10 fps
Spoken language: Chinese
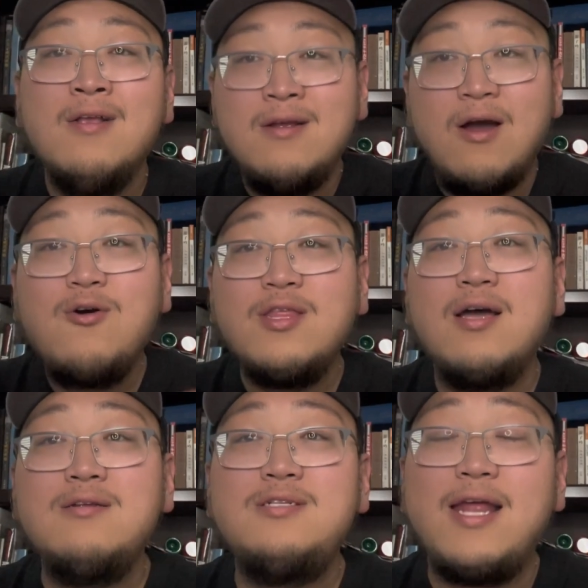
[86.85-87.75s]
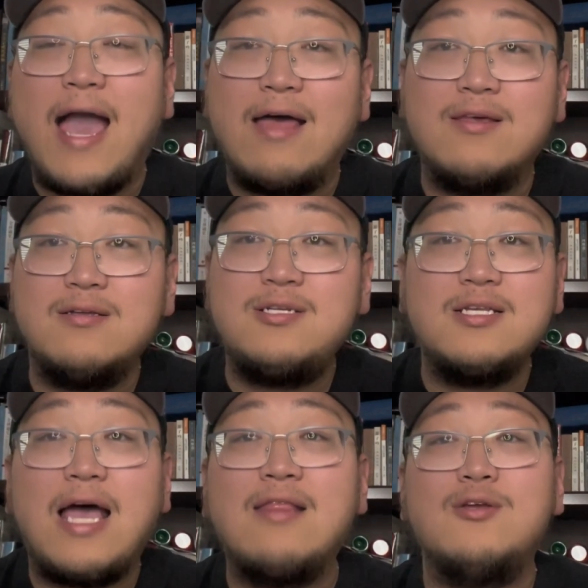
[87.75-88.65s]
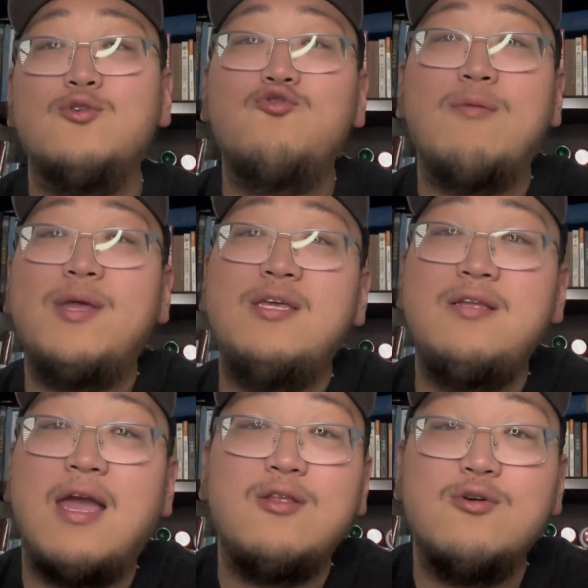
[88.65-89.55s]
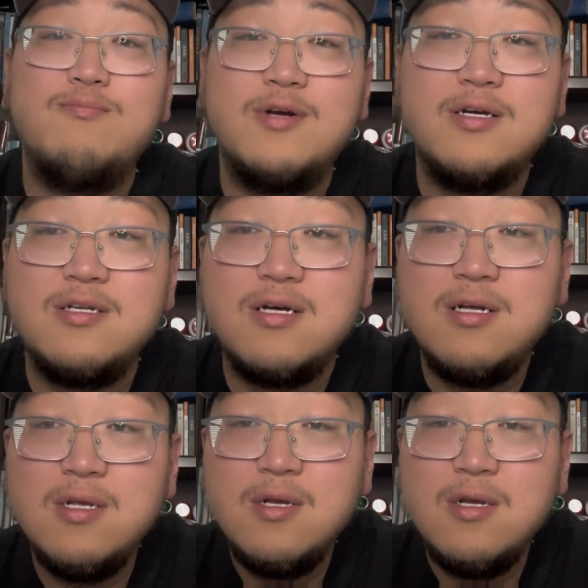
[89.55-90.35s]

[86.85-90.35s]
然后呢，这俩呢，这仨呢就装没听见，就不吭声。